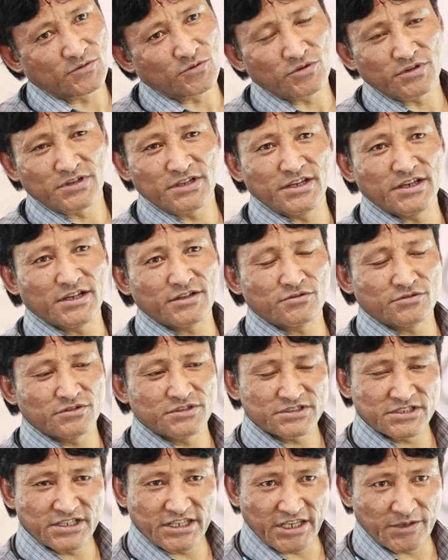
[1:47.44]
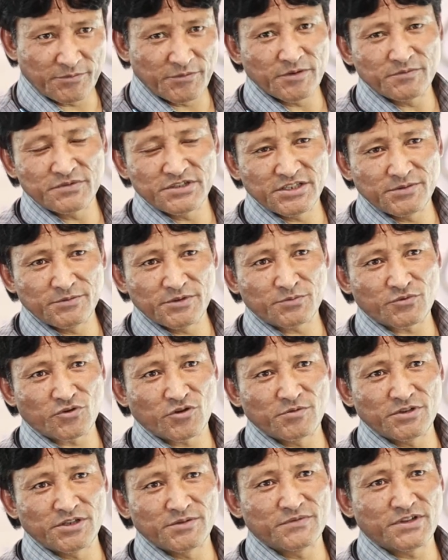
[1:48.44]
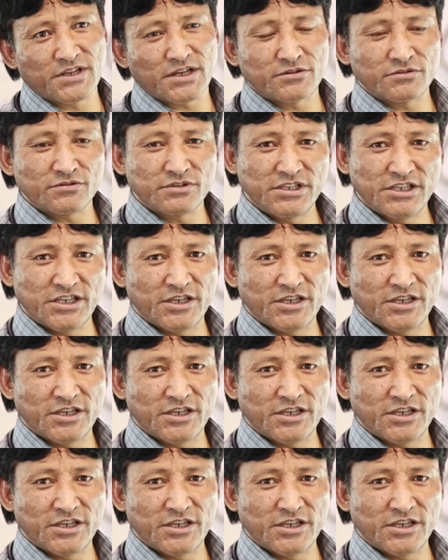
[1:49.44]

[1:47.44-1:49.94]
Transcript: वो जी तो इस पे एमएमसी e में प्रॉब्लम था तो